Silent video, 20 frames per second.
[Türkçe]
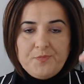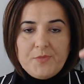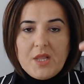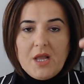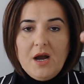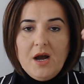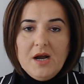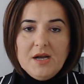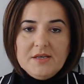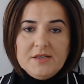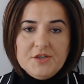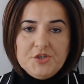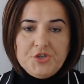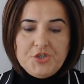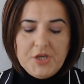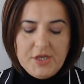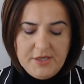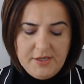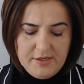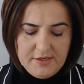hangi
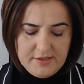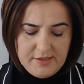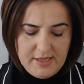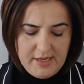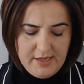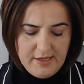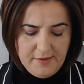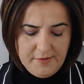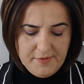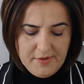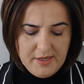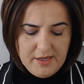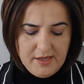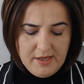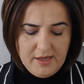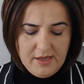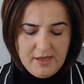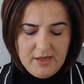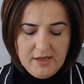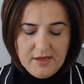şehirde
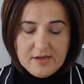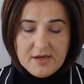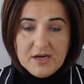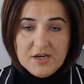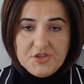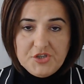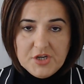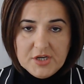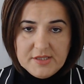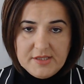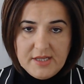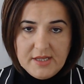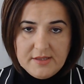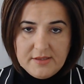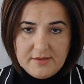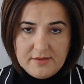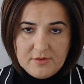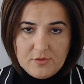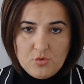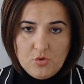e, kaç
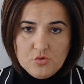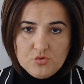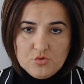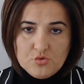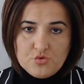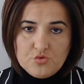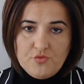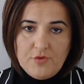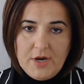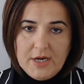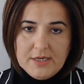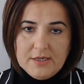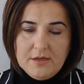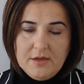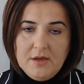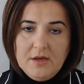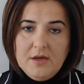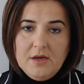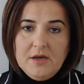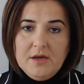adet konut var?
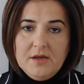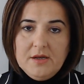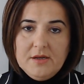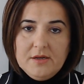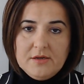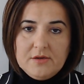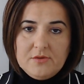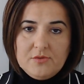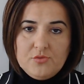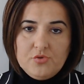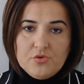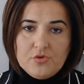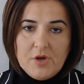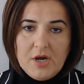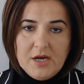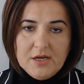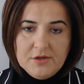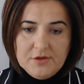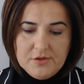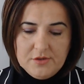Ee,
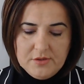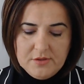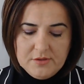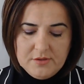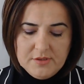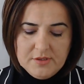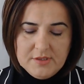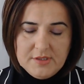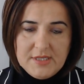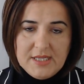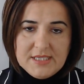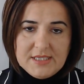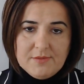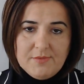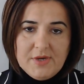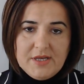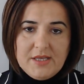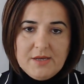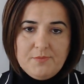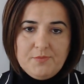kurarının ne
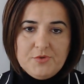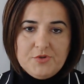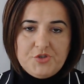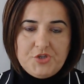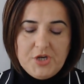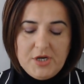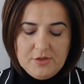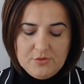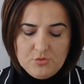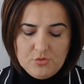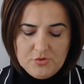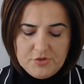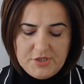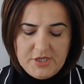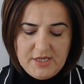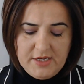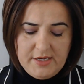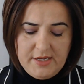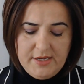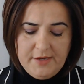zaman yapılacağı,
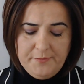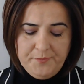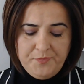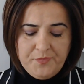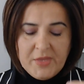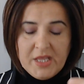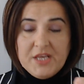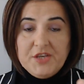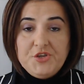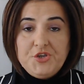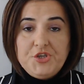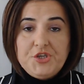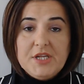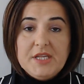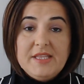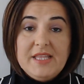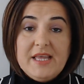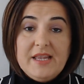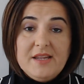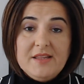noteri,
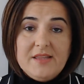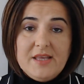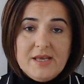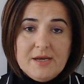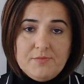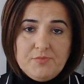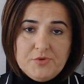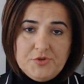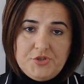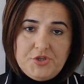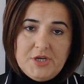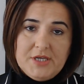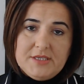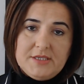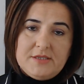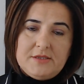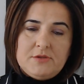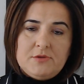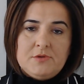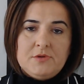işte nerede
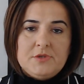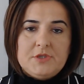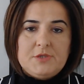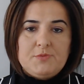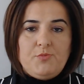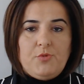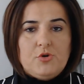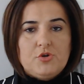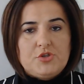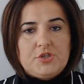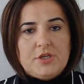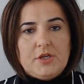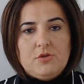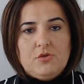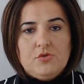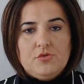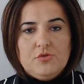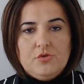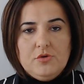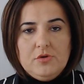yapılacağız, spor
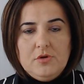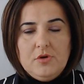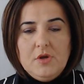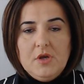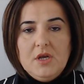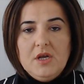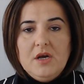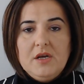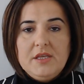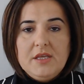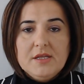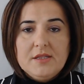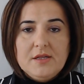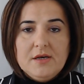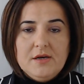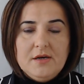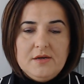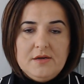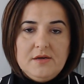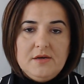salonu ya
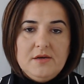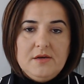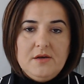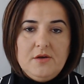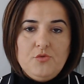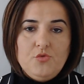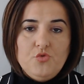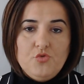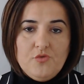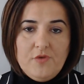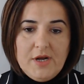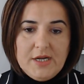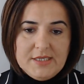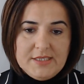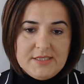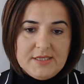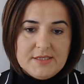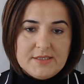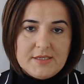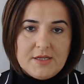da e,
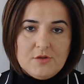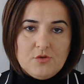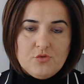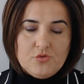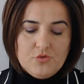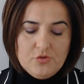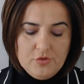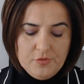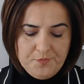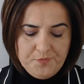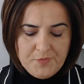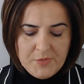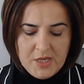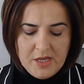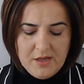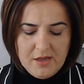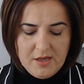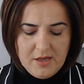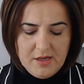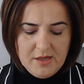üniversite salonu
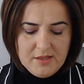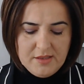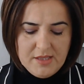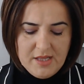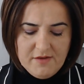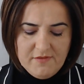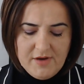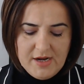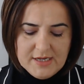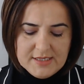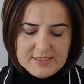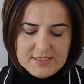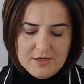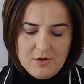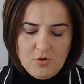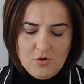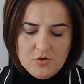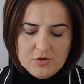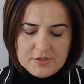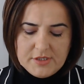e, ne
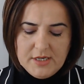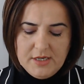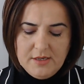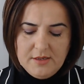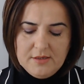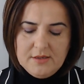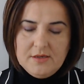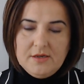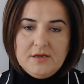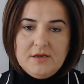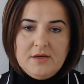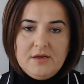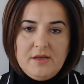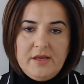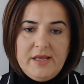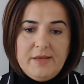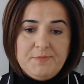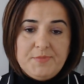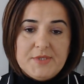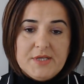varsa orada e,
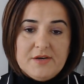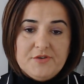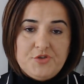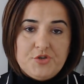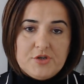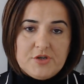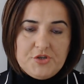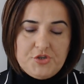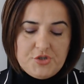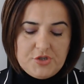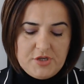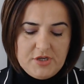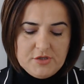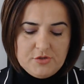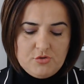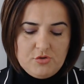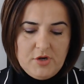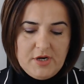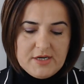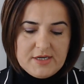hepsi açık açık
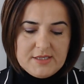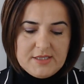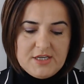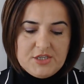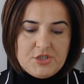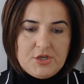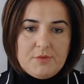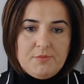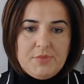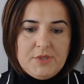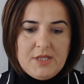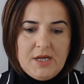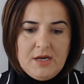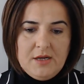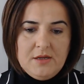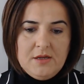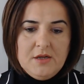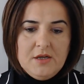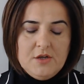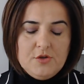yazıyor arkadaşlar. Bir
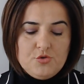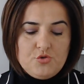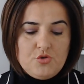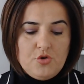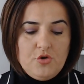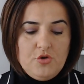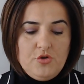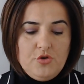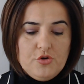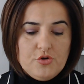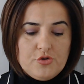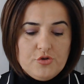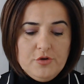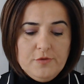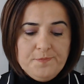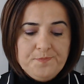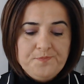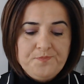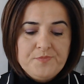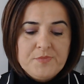daha
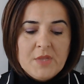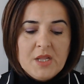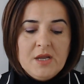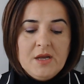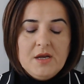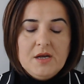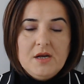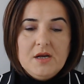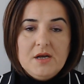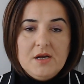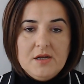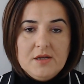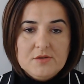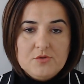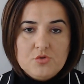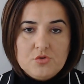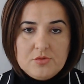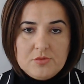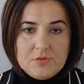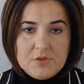söylüyorum.
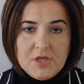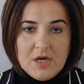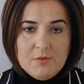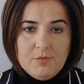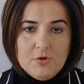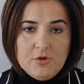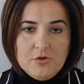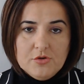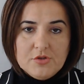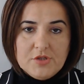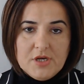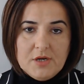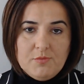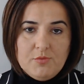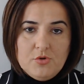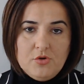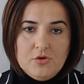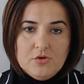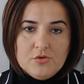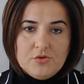
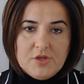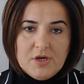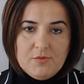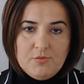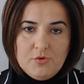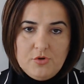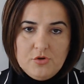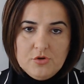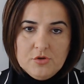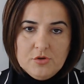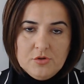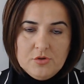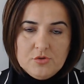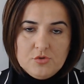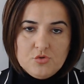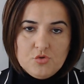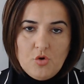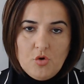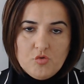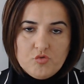
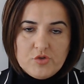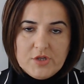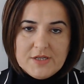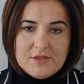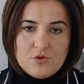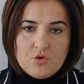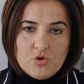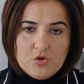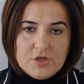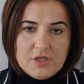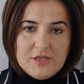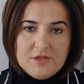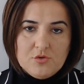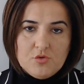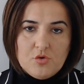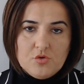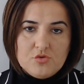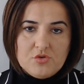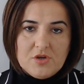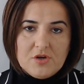
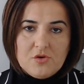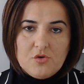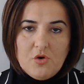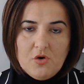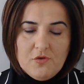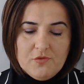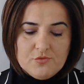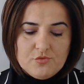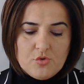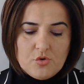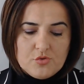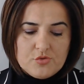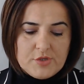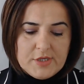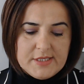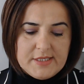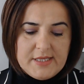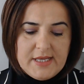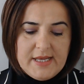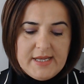
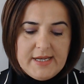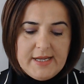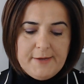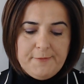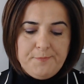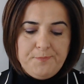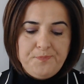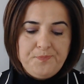www.toki.gov.tr